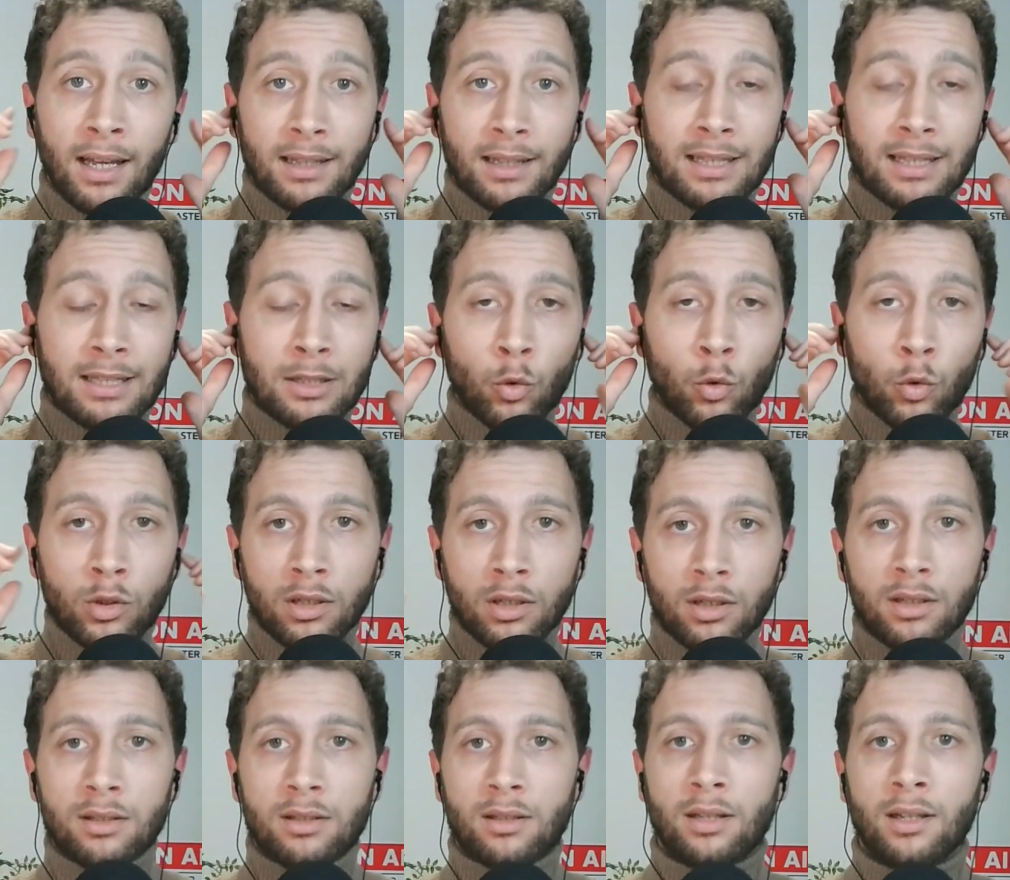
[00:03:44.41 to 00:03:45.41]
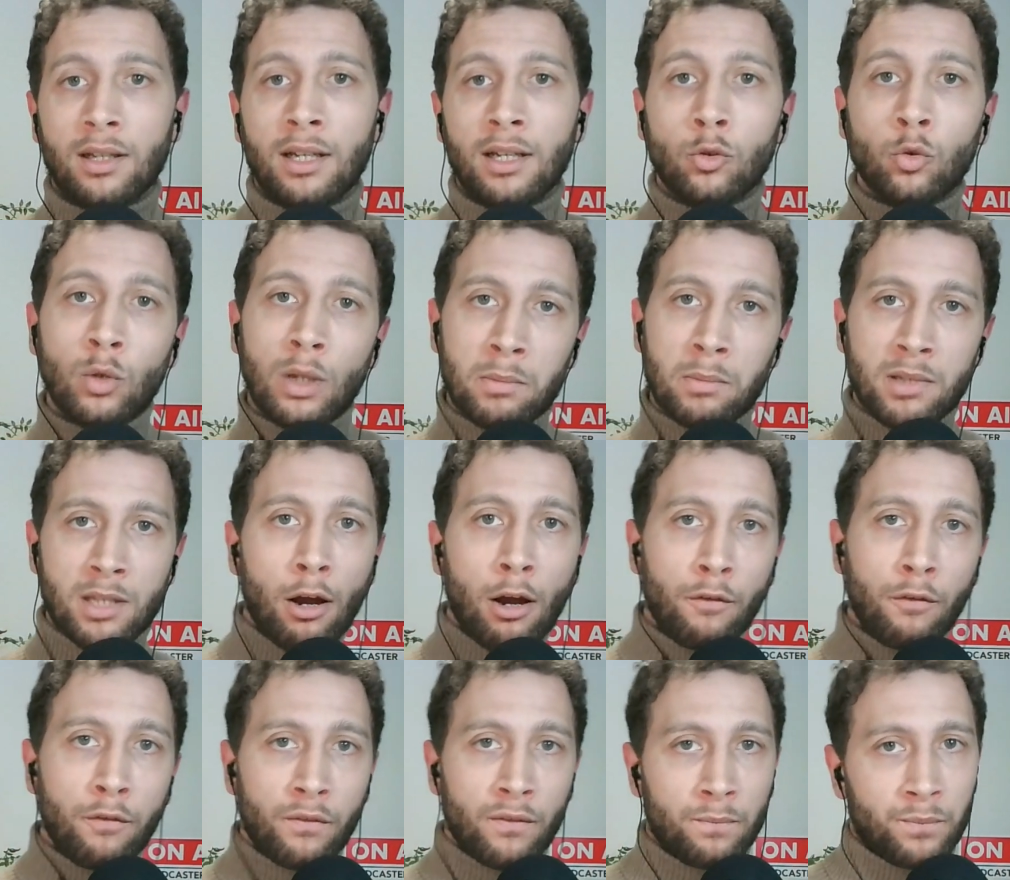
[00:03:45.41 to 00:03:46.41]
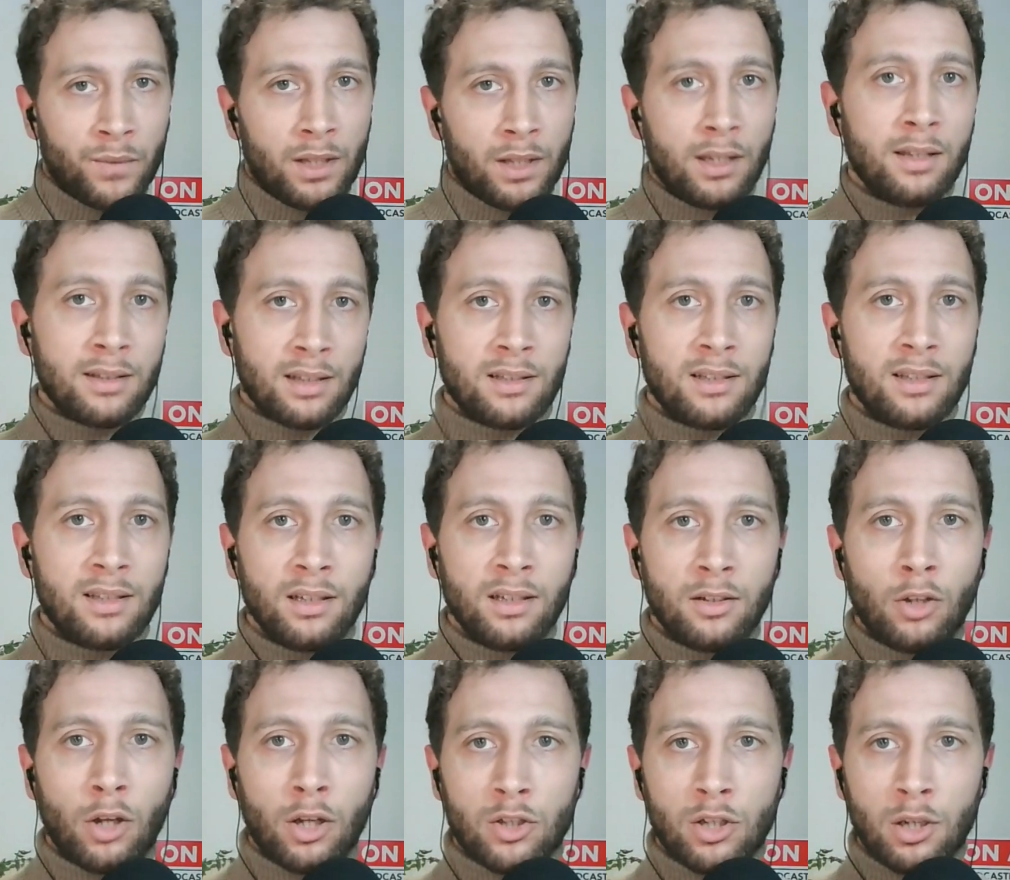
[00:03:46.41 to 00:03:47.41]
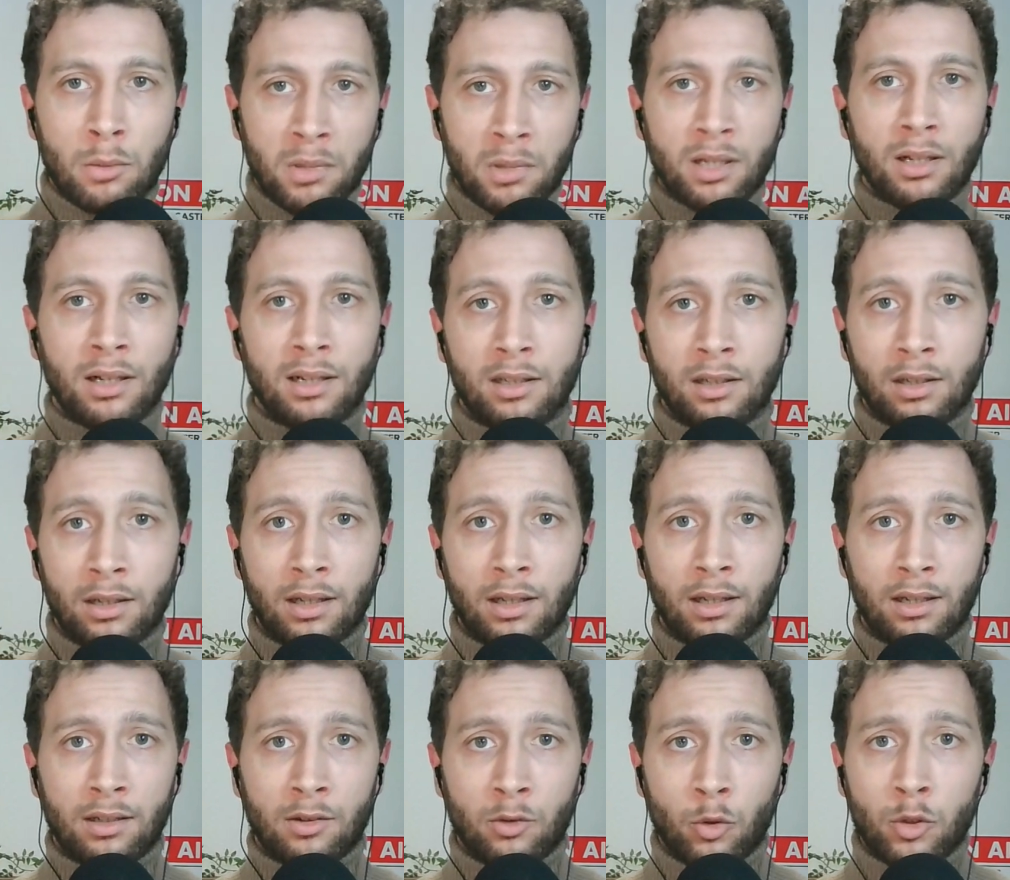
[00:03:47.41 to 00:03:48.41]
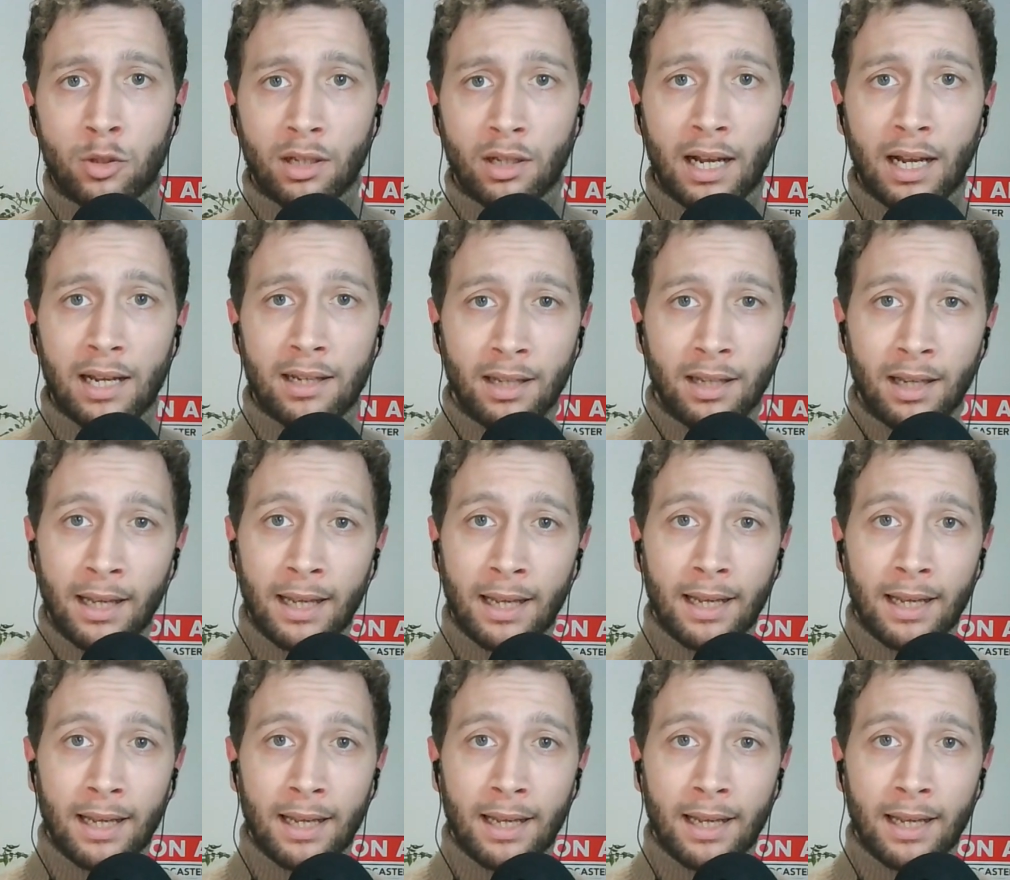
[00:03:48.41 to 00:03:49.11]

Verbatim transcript: Das Gute ist, du nimmst auf, ich sitze hier in Deutschland, Michel in, äh, in Österreich.